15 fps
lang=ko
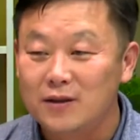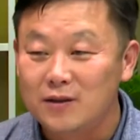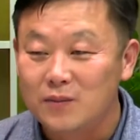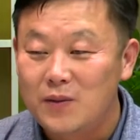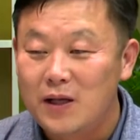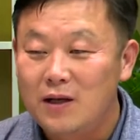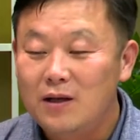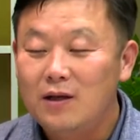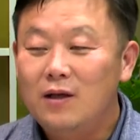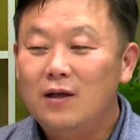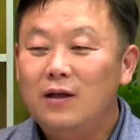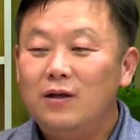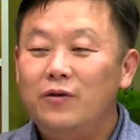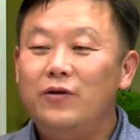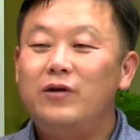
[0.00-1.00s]
정말 예.
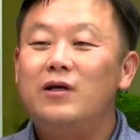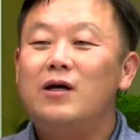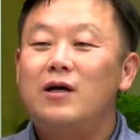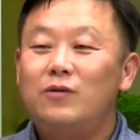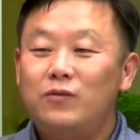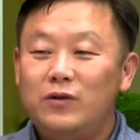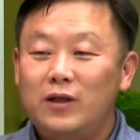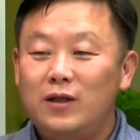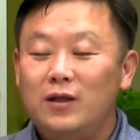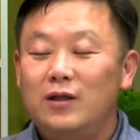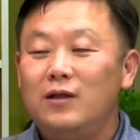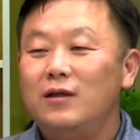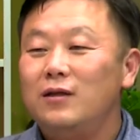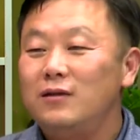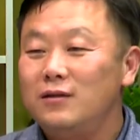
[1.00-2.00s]
위대한
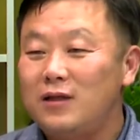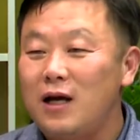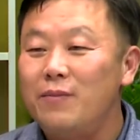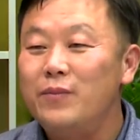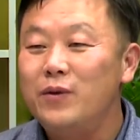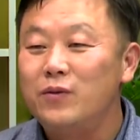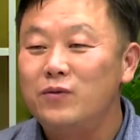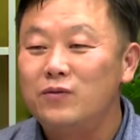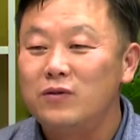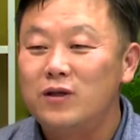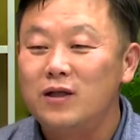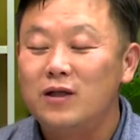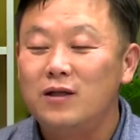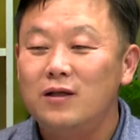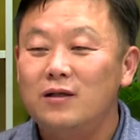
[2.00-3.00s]
우리
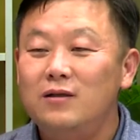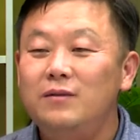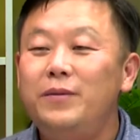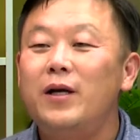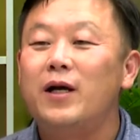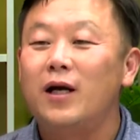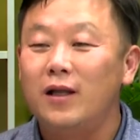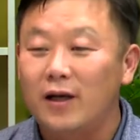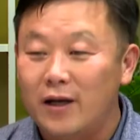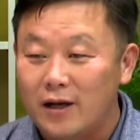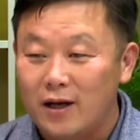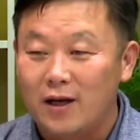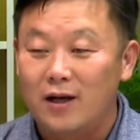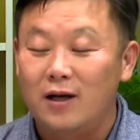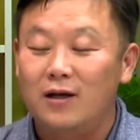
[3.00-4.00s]
대한민국이 의병의
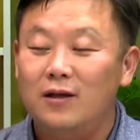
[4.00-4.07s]
나라,